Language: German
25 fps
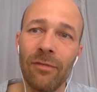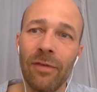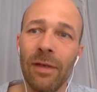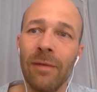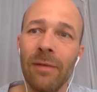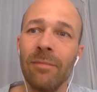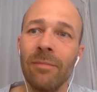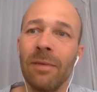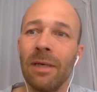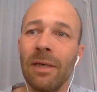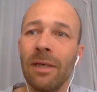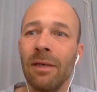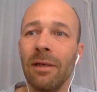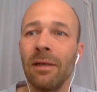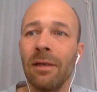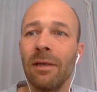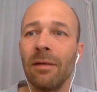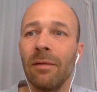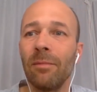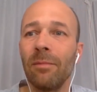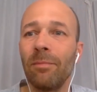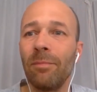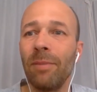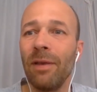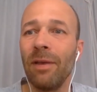wenn man
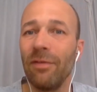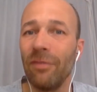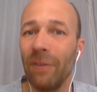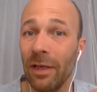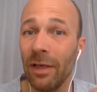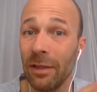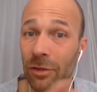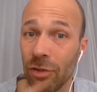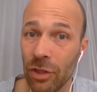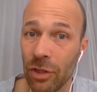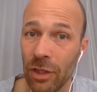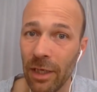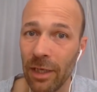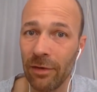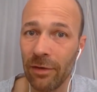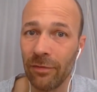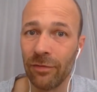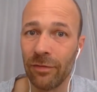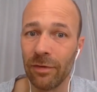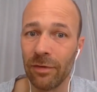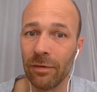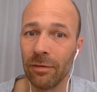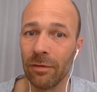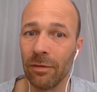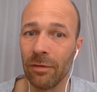perfekt schläft.